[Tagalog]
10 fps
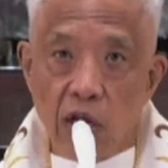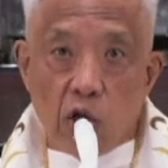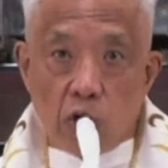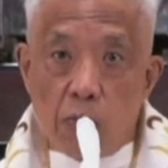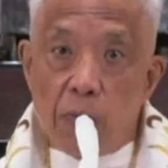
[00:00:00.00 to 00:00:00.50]

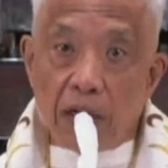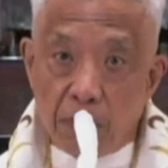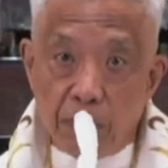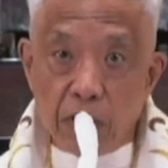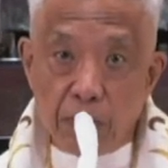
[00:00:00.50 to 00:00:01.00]
Kung
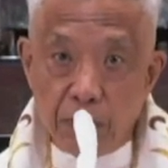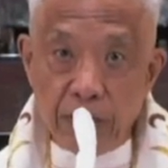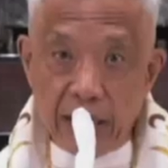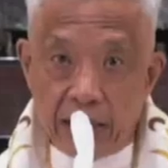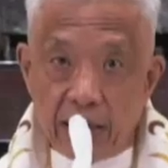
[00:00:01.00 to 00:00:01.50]

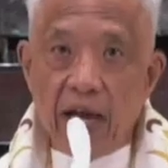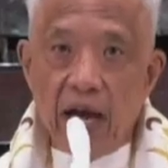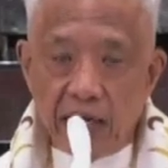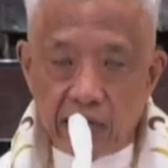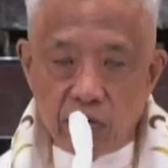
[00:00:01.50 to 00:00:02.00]
pag-ipon-ipunin
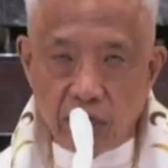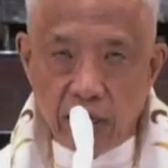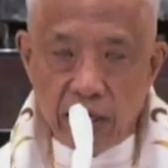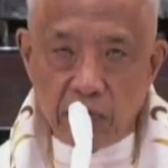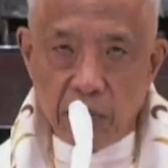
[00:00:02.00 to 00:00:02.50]
ang
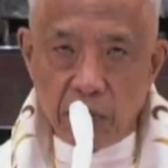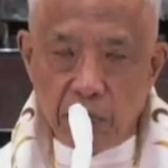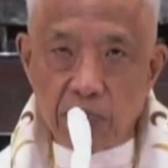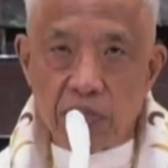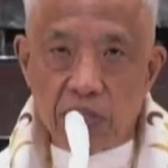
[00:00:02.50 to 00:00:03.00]
nuclear
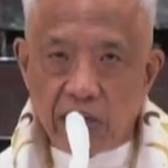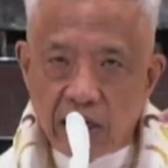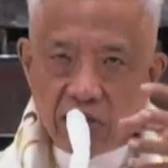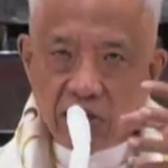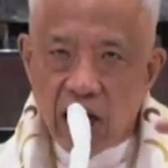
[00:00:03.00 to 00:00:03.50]
weapons ng
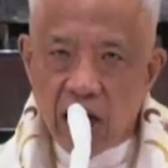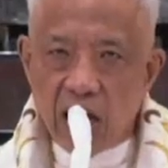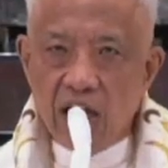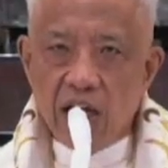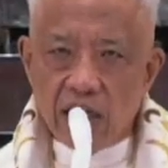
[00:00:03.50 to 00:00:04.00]
Russia,
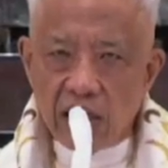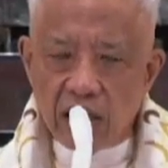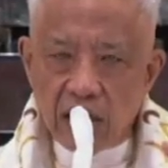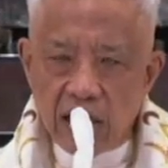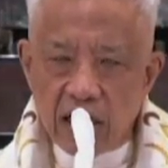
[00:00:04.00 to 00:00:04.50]

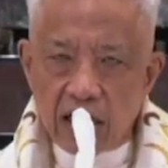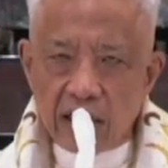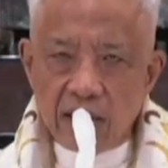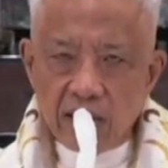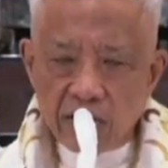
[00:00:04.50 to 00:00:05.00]

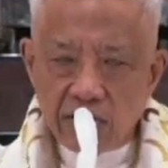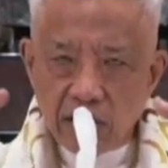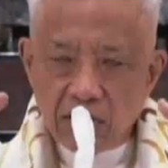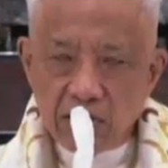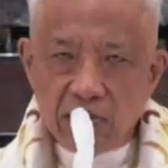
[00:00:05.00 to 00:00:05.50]
England,
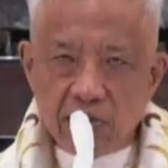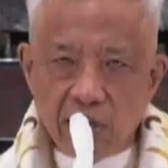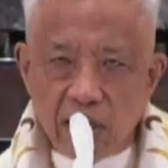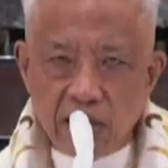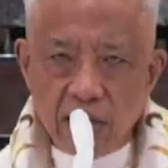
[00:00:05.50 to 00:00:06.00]
United
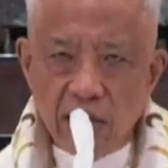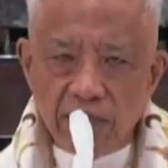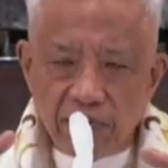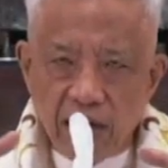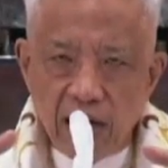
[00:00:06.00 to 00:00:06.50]
States,
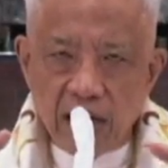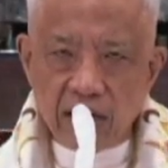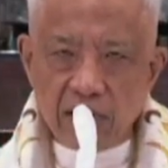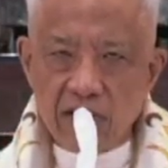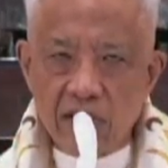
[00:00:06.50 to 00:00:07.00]

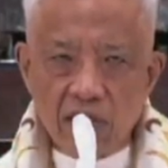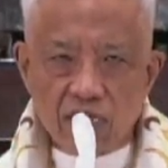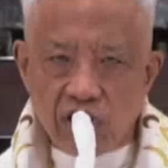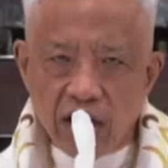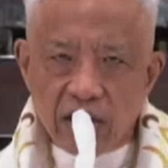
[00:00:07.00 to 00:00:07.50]
France,
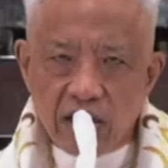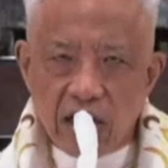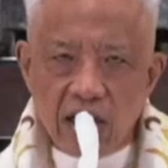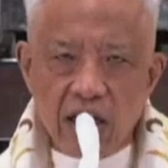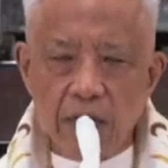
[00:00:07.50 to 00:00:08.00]

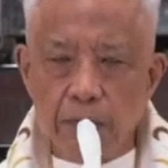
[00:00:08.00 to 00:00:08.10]
China,